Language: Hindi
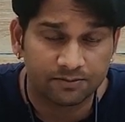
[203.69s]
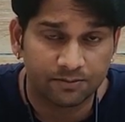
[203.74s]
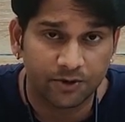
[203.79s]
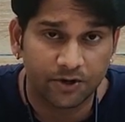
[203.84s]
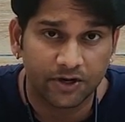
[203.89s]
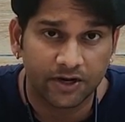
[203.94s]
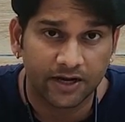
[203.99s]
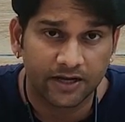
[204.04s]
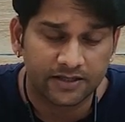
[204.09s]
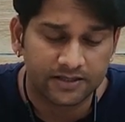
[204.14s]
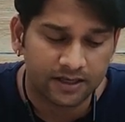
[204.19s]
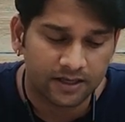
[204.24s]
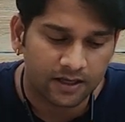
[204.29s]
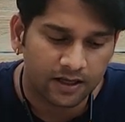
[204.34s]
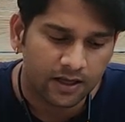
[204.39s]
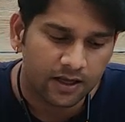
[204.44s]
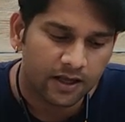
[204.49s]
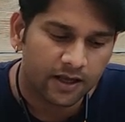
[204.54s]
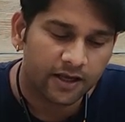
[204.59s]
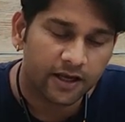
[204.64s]
स्पीड टेस्ट
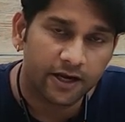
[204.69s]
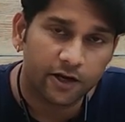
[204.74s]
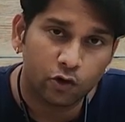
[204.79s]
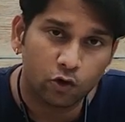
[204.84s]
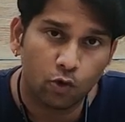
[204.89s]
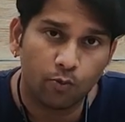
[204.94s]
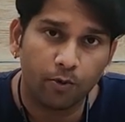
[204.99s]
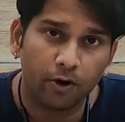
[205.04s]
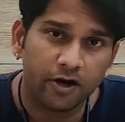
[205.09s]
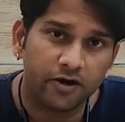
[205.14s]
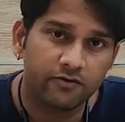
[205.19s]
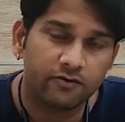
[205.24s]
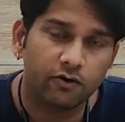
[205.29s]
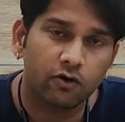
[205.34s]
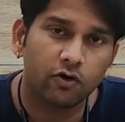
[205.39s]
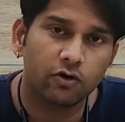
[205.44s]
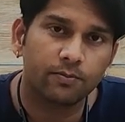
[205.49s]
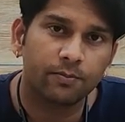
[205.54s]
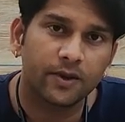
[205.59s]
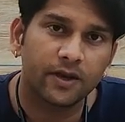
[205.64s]
कि
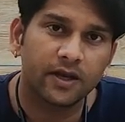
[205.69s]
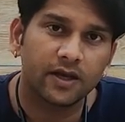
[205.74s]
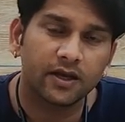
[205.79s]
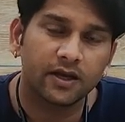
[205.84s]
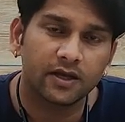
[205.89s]
2.4 पे